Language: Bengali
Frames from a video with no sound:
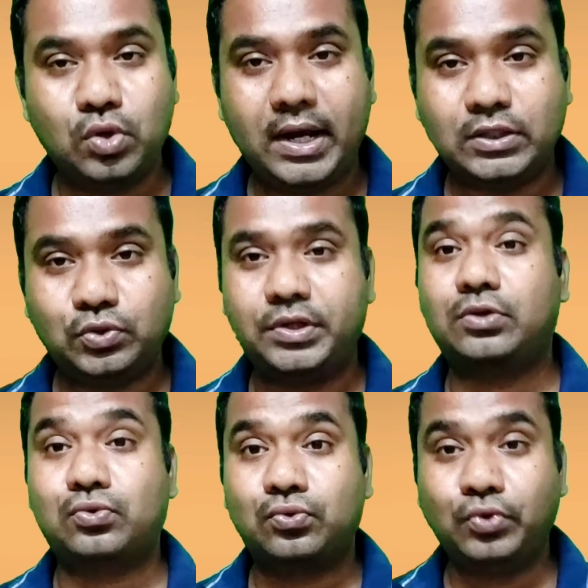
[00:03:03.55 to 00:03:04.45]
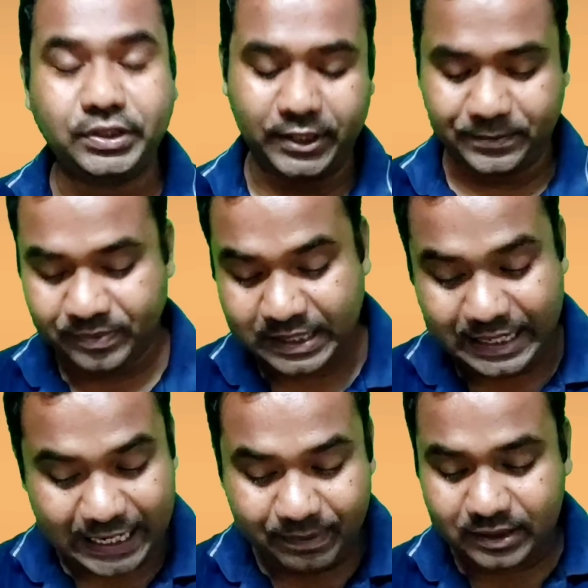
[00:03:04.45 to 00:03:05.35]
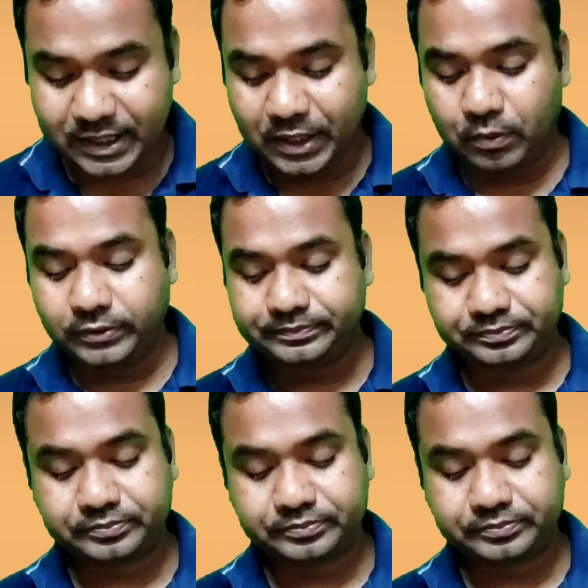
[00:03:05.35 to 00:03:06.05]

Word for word: জুলাই দু হাজার কুড়িতে এবার দেখে নেব